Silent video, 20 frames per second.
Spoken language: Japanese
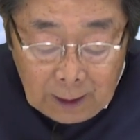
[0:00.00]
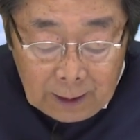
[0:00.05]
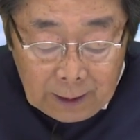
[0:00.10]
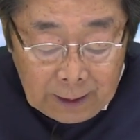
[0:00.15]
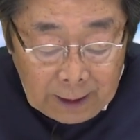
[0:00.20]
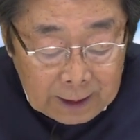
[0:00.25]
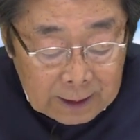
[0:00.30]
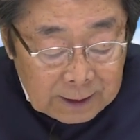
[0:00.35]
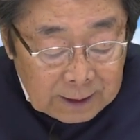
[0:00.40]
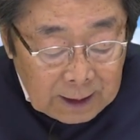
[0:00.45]

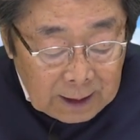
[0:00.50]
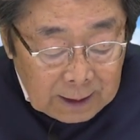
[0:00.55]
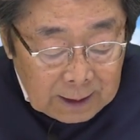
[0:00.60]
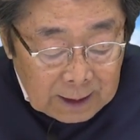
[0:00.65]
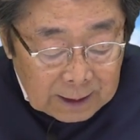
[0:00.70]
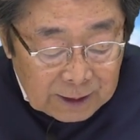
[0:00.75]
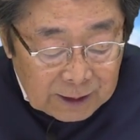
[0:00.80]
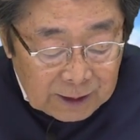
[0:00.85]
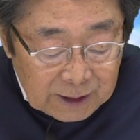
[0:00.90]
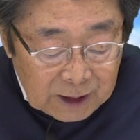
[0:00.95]
連戦
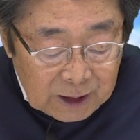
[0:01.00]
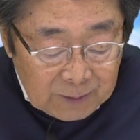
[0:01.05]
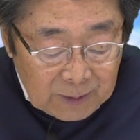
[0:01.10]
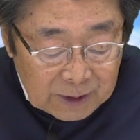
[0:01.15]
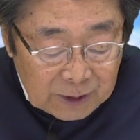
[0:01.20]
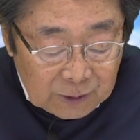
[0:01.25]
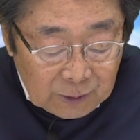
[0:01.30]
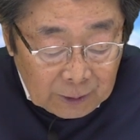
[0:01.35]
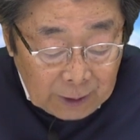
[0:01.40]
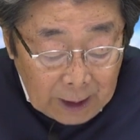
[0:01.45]
が続き
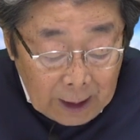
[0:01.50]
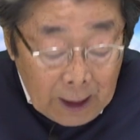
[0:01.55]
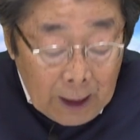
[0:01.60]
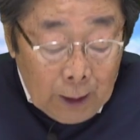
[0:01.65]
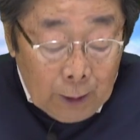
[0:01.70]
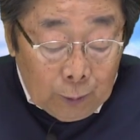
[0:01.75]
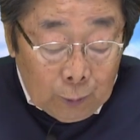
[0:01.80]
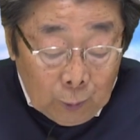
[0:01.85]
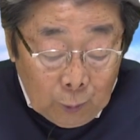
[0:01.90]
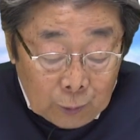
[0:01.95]
ますので、
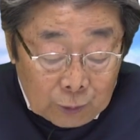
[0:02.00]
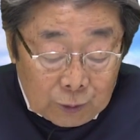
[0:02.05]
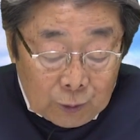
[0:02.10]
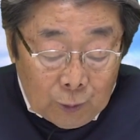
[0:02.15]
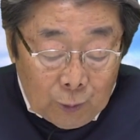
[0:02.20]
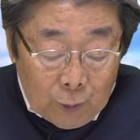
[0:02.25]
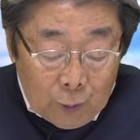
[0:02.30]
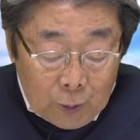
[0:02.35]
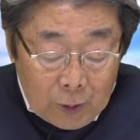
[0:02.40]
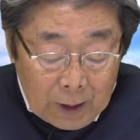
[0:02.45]
どう
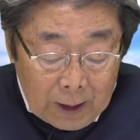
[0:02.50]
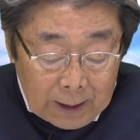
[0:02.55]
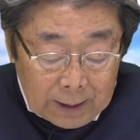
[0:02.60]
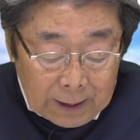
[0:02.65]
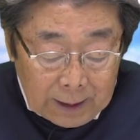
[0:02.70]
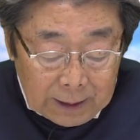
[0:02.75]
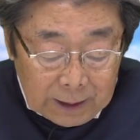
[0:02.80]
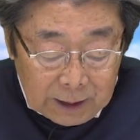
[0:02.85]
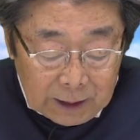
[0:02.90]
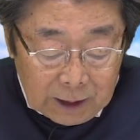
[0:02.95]
ぞお
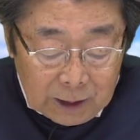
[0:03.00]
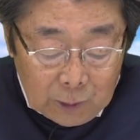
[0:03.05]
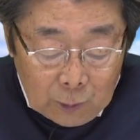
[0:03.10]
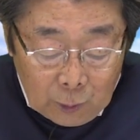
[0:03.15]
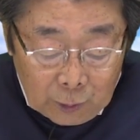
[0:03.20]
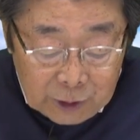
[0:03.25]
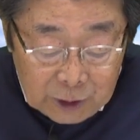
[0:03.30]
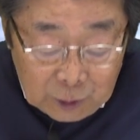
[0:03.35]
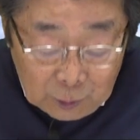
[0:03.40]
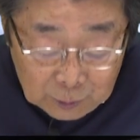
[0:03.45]
体に
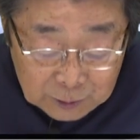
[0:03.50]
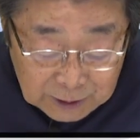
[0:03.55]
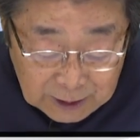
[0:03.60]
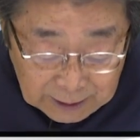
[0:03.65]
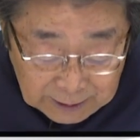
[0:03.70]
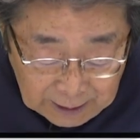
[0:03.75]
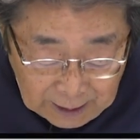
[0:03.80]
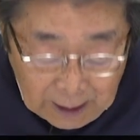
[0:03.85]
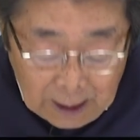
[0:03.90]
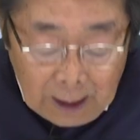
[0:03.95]
お気をつ
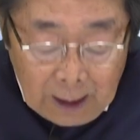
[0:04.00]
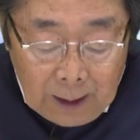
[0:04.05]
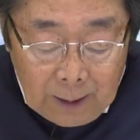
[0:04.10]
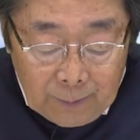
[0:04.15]
けて、